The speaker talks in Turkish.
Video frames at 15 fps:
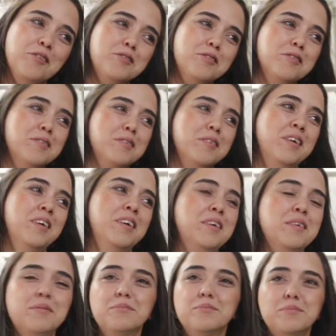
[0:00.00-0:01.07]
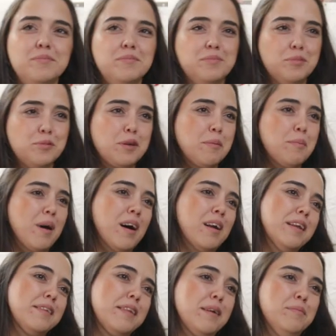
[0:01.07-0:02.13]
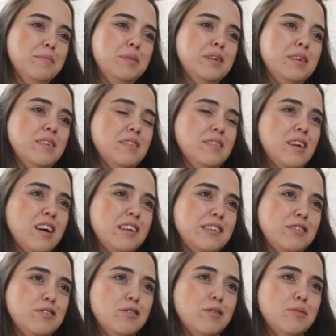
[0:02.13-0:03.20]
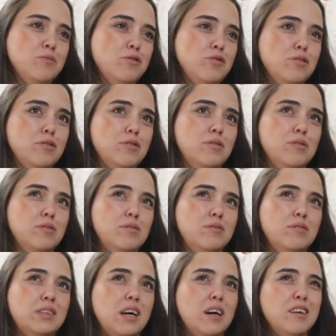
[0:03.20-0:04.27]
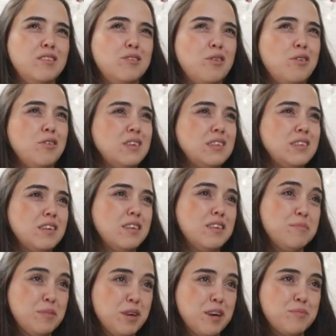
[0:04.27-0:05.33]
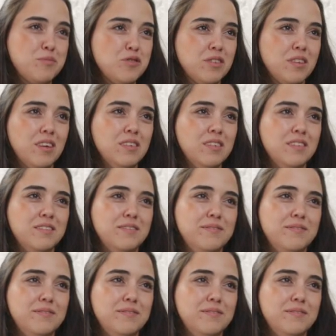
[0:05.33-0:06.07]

Onu burada mahalleden biri rahatsız olmuş. Serhat köyüne sanırım bırakmışlar.